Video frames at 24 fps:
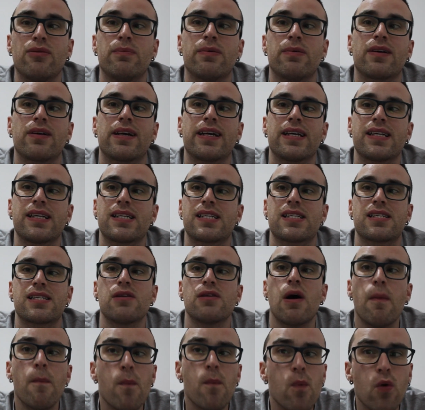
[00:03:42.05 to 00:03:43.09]
porque
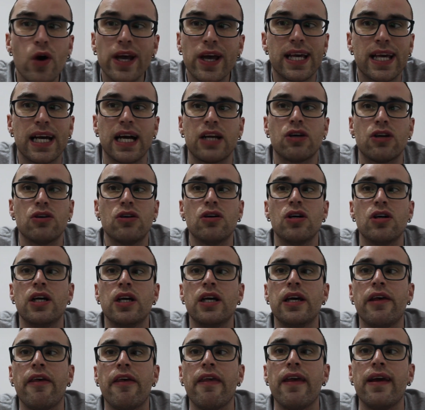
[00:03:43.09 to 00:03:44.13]
es muy caro,
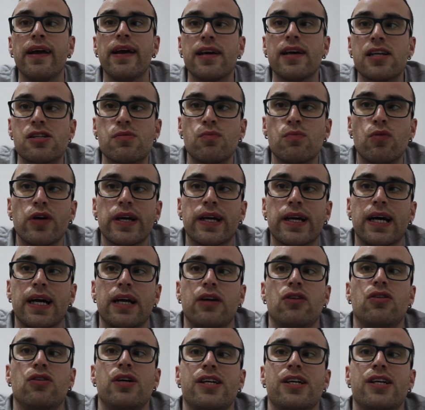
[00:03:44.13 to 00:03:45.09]
es muy caro.